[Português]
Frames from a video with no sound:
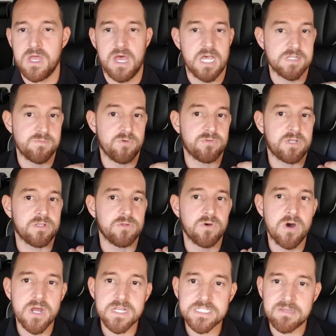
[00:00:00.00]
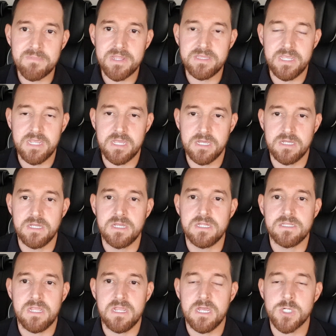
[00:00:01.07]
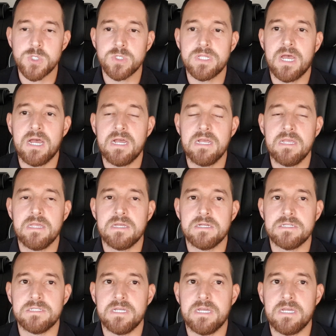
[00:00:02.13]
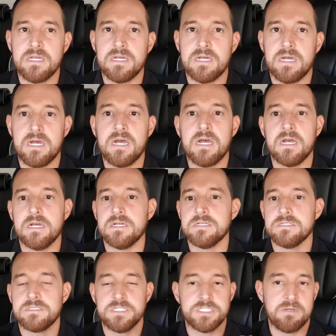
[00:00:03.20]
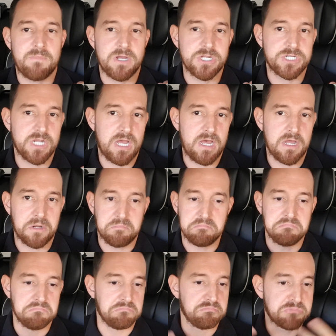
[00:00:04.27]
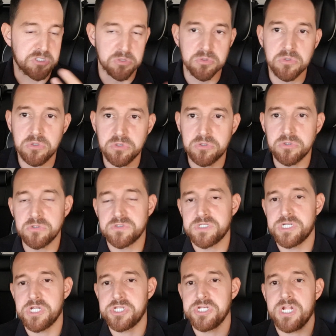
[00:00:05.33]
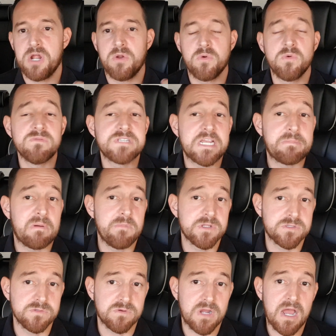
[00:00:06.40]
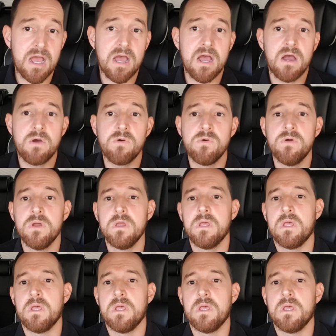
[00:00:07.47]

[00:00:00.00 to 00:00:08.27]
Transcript: As montadoras também têm que, têm que ajudar, né, a seja baixar seu lucro, seja tirar alguns equipamentos do carro,